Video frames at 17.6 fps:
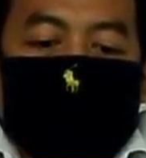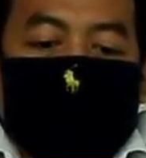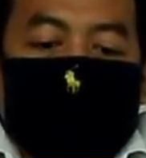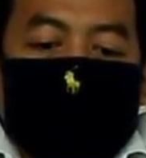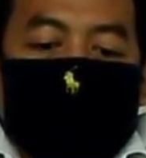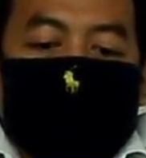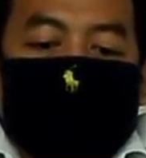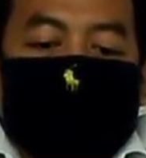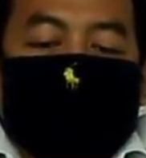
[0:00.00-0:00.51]

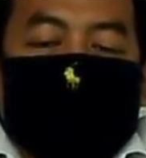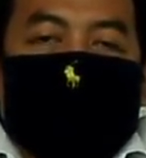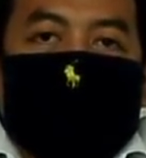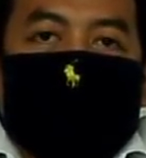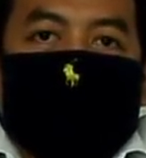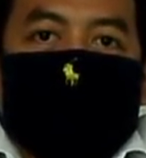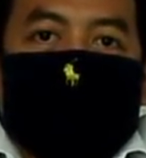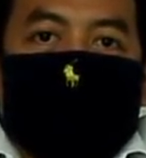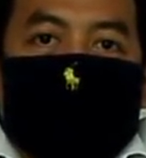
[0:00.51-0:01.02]
eh,
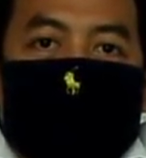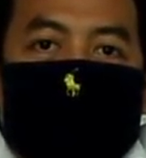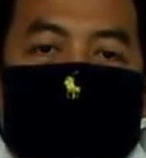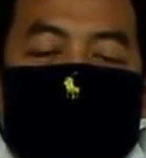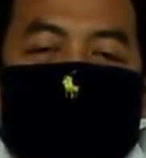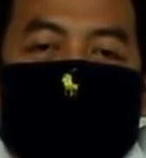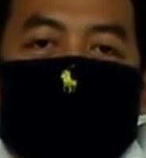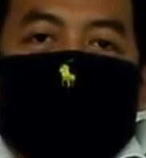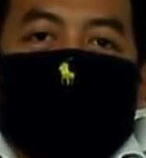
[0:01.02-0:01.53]
Selama tiga
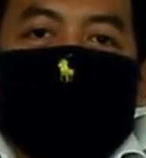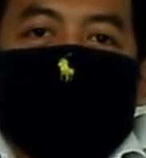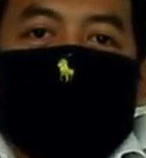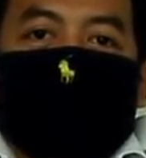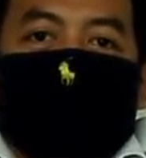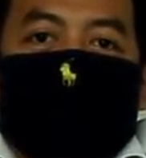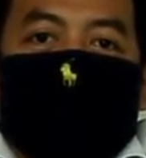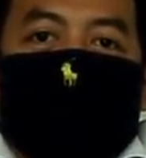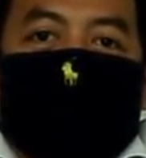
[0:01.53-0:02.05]
bulan
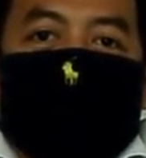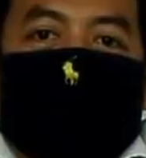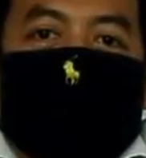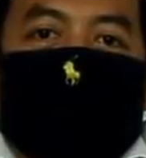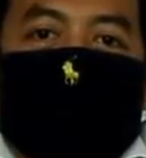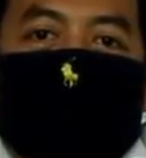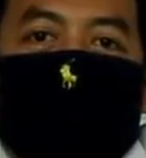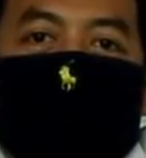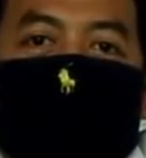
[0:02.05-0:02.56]
terakhir kita
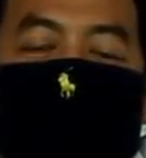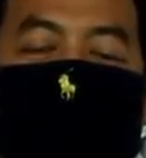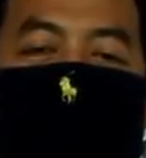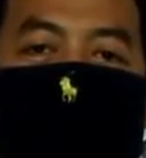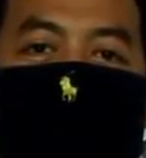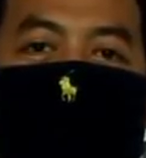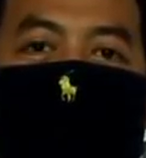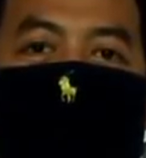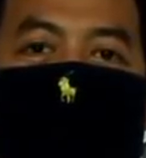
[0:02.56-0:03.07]

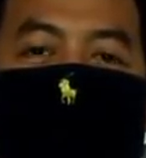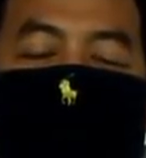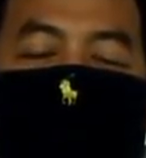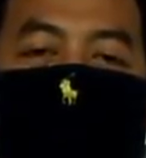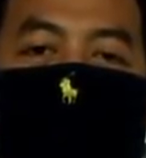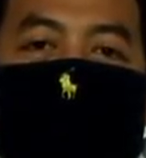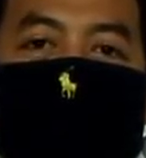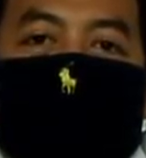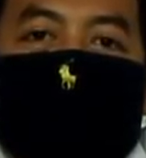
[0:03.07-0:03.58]
disuguhkan
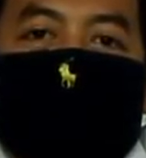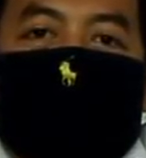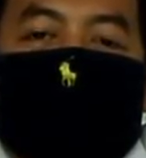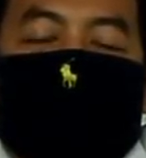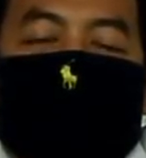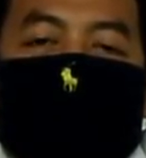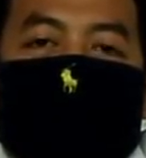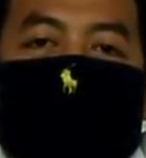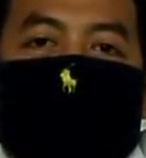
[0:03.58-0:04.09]
dengan
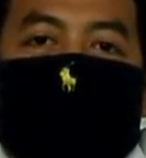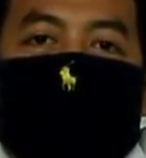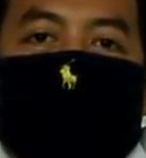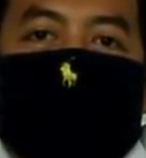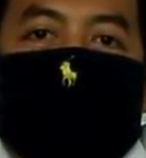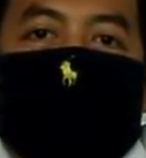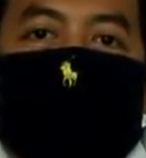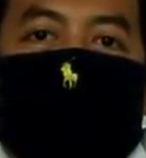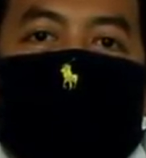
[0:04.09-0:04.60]

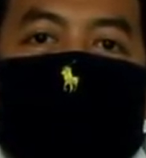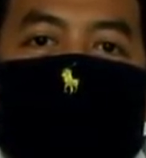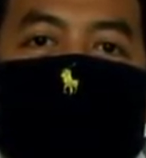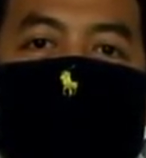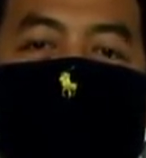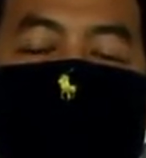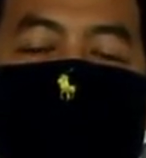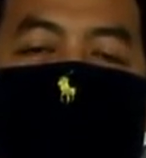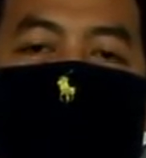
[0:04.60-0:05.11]
berita
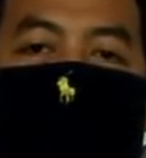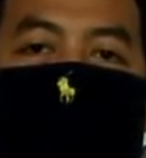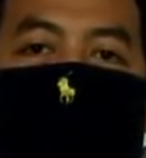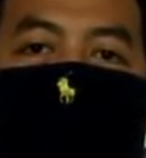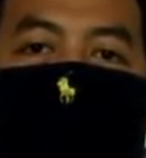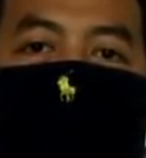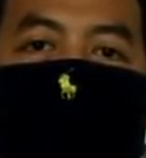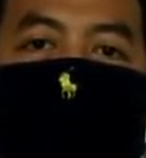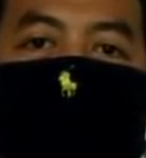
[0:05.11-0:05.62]
COVID-19
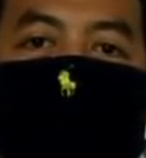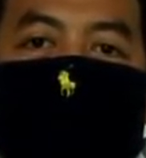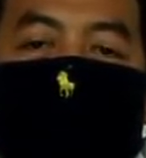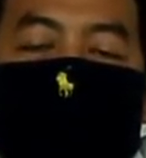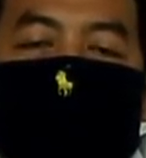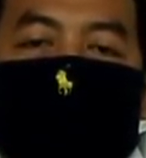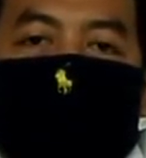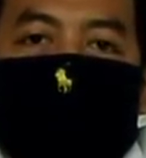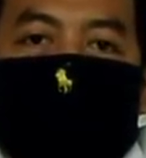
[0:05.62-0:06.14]

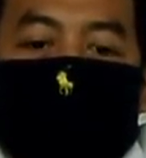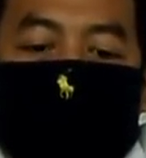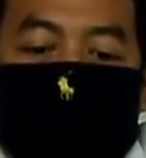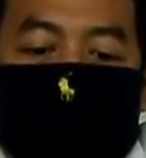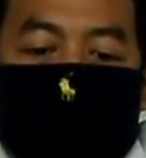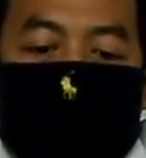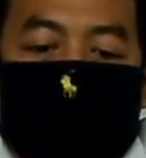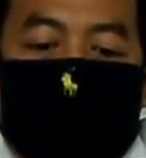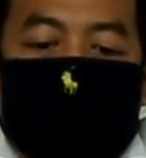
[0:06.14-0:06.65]
atau
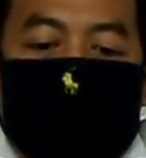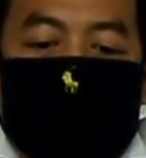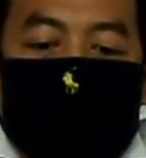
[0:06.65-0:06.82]
Corona